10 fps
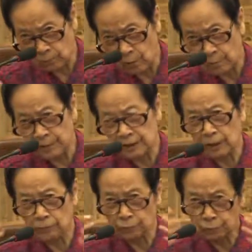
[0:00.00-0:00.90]
我们
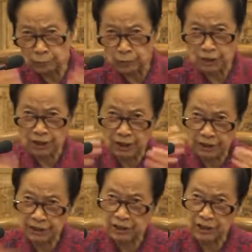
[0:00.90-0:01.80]
的物质
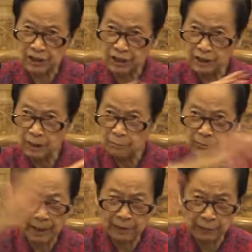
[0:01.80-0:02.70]
的、精神的，
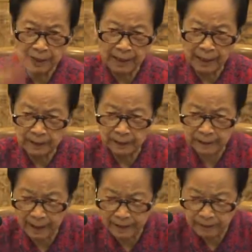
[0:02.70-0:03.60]
没有一样
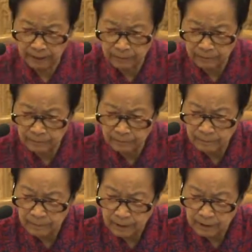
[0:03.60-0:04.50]
能带走。
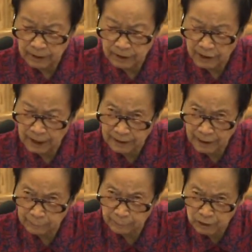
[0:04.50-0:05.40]
你现
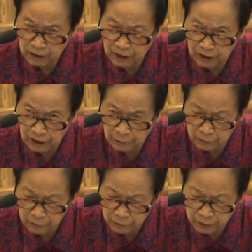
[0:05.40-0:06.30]
在不舍，什
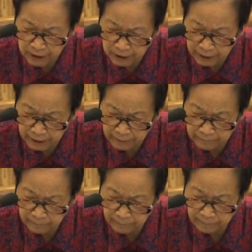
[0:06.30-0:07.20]
么时候舍呀？